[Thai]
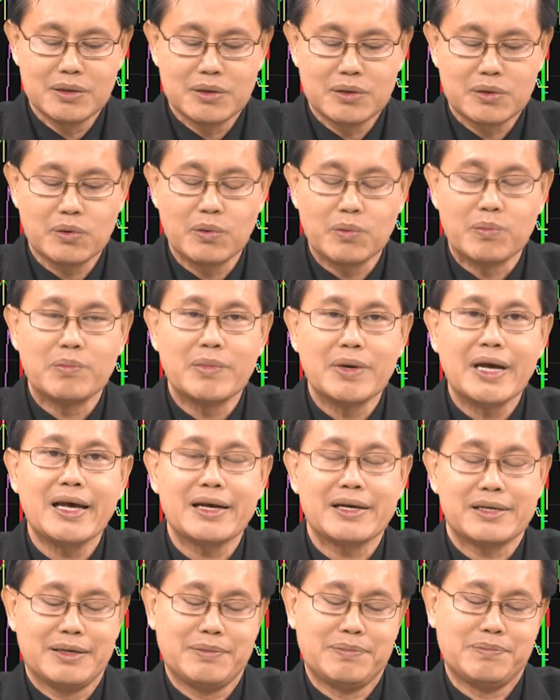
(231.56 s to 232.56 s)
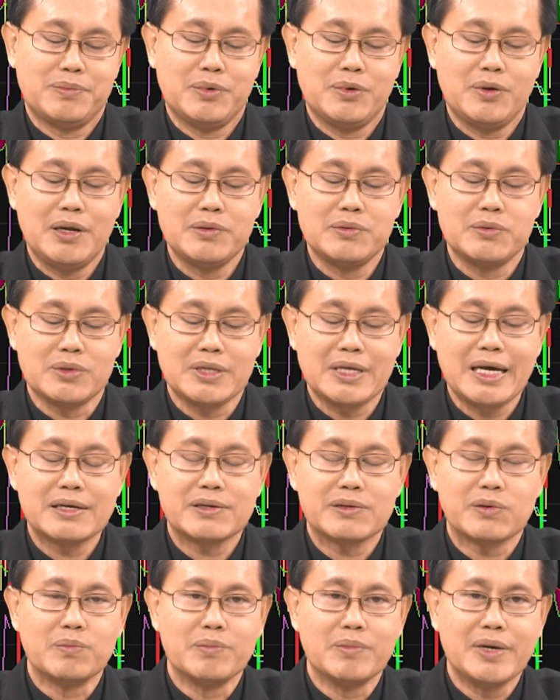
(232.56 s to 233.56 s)
กลุ่มเมฆครับเพราะเราอยู่ใต้
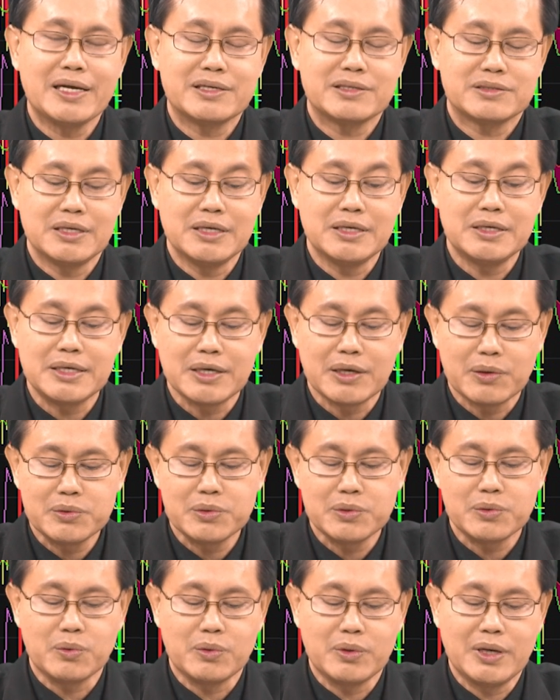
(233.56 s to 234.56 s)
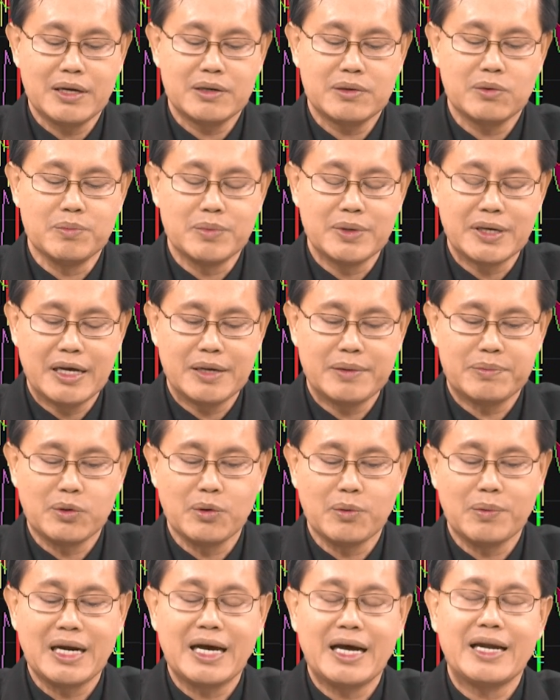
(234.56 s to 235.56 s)
กลุ่มเมฆสีเขียวอยู่ แล้วกลุ่มตัว
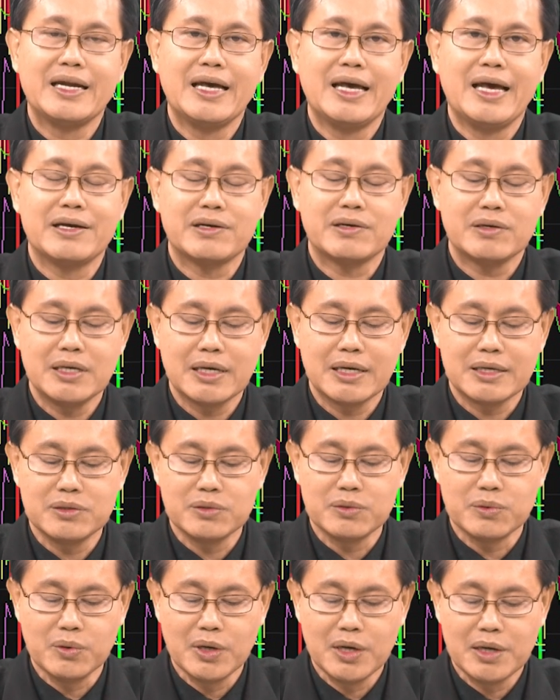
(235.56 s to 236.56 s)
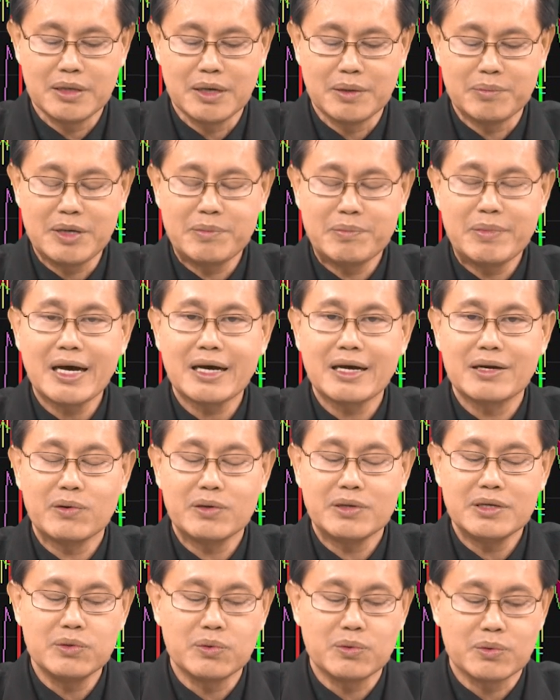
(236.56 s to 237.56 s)
พลังงานเองก็ยังอยู่ยังมีเมฆอนโคต
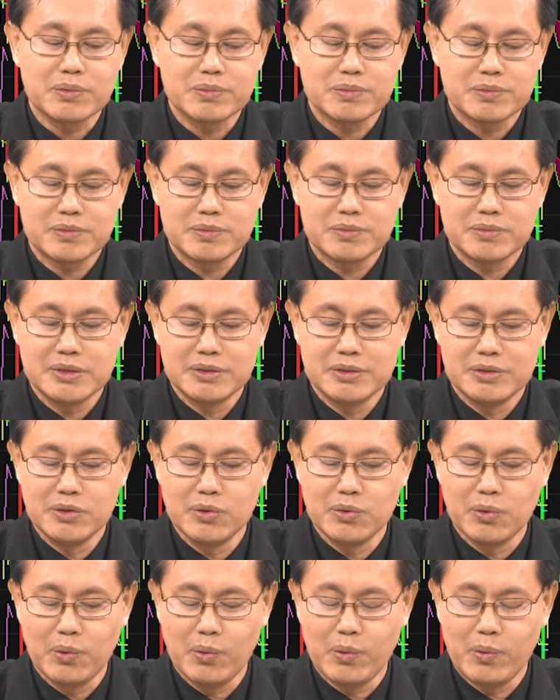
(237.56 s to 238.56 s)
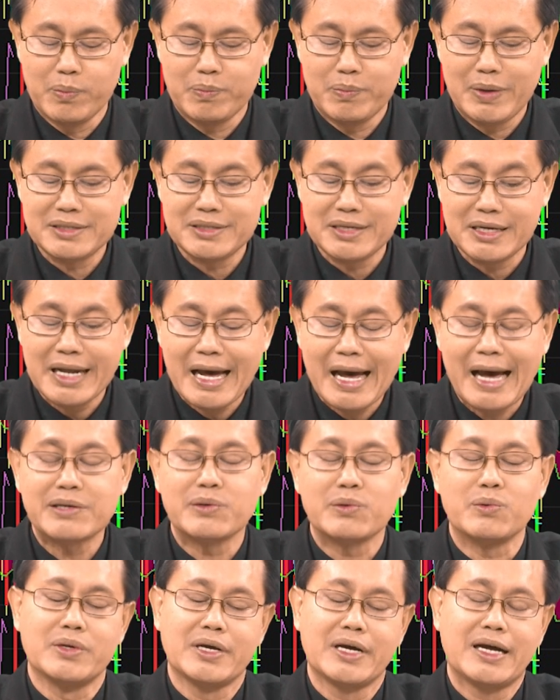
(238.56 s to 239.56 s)
ที่อยู่อยู่เป็นสีแดงอ
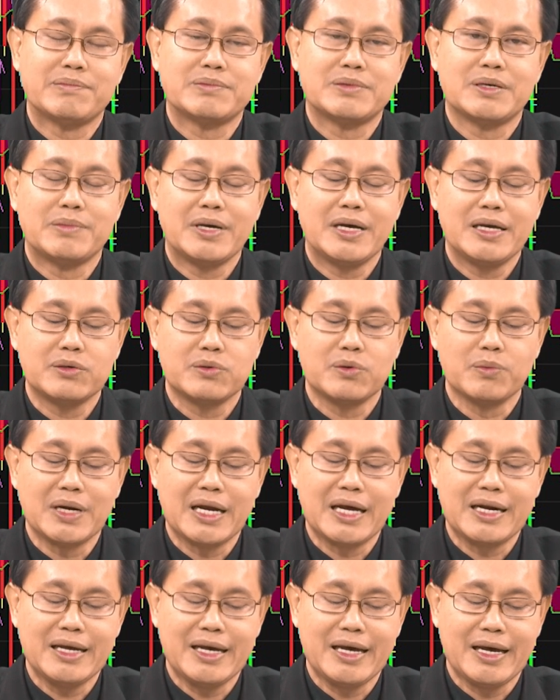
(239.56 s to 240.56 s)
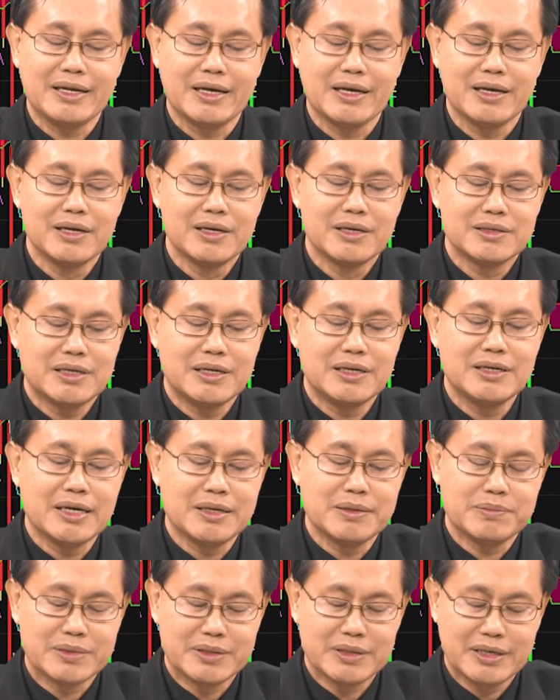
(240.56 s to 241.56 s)
ยู่นะครับทำให้กลุ่มพลังงานเองเนี่ยจะเหนื่อย
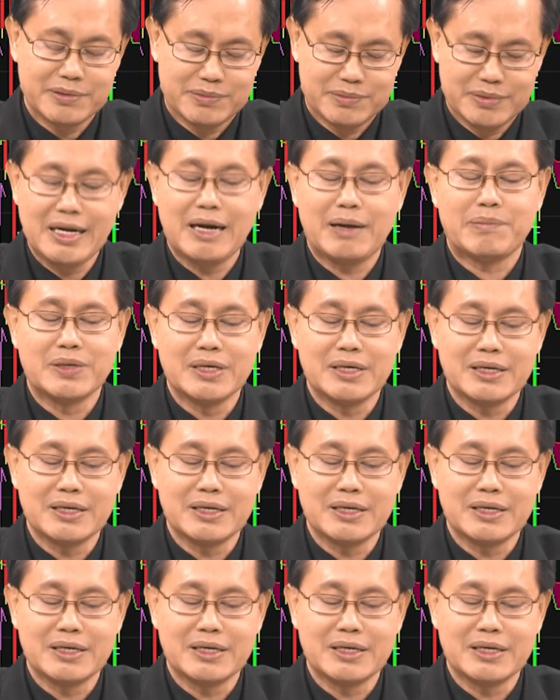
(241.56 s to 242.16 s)
ในระดับหนึ่ง